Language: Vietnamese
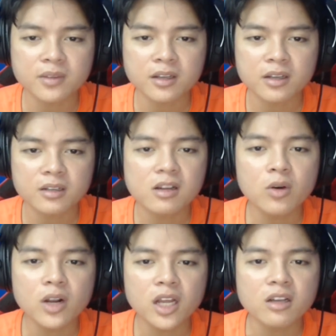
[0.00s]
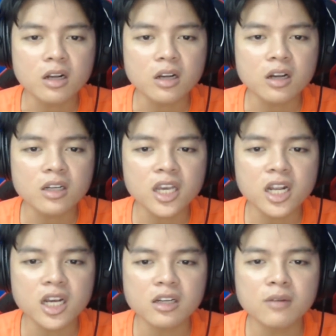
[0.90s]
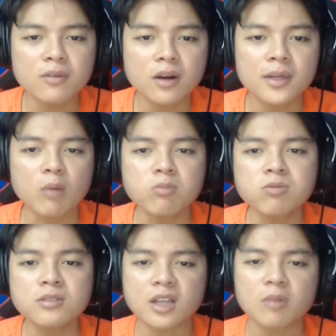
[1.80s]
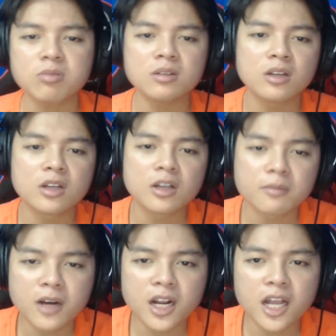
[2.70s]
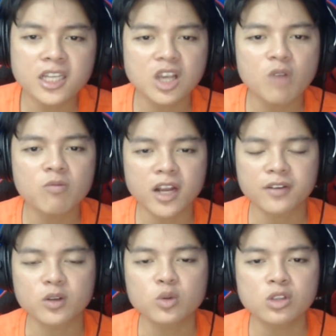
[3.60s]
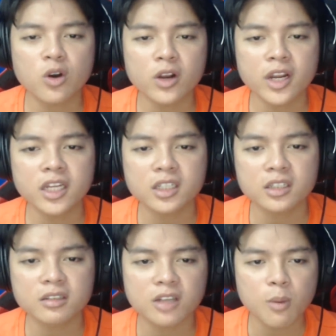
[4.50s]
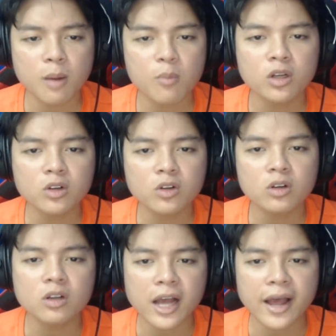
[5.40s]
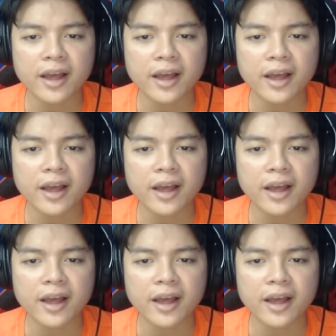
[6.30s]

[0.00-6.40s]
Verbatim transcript: nước gọi là nước ờ, kia đó nước vừa mới đóng xong mới lấy ở sông về là phải đun sôi lên nếu muốn nó